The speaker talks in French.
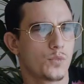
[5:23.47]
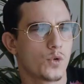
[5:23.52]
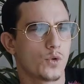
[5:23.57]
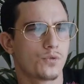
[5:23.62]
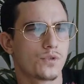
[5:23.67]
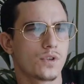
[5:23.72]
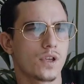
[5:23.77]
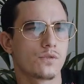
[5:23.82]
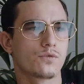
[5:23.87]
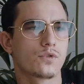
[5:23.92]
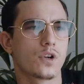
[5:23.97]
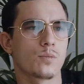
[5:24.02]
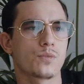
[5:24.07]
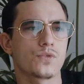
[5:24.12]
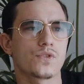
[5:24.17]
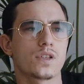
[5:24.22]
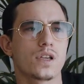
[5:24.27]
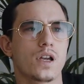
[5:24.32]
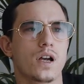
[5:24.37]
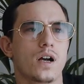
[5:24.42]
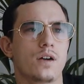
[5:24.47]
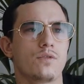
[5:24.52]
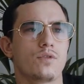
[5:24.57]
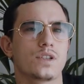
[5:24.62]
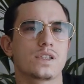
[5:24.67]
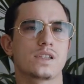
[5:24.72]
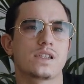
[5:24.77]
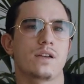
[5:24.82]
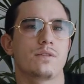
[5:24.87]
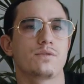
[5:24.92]
Puis au final, vous commencez à
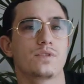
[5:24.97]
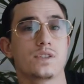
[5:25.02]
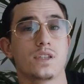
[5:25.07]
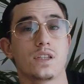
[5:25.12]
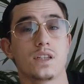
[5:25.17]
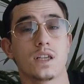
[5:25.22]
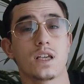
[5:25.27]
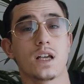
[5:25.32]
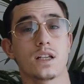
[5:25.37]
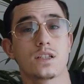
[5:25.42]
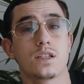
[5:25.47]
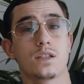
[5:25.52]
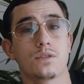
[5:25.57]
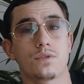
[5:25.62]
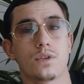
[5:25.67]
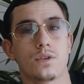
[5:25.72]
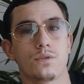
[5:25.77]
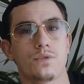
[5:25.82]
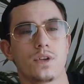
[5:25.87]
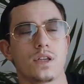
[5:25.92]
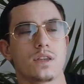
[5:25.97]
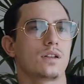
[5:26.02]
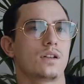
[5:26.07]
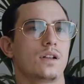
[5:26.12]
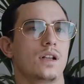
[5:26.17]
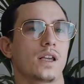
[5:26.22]
avoir des avis négatifs et en fait,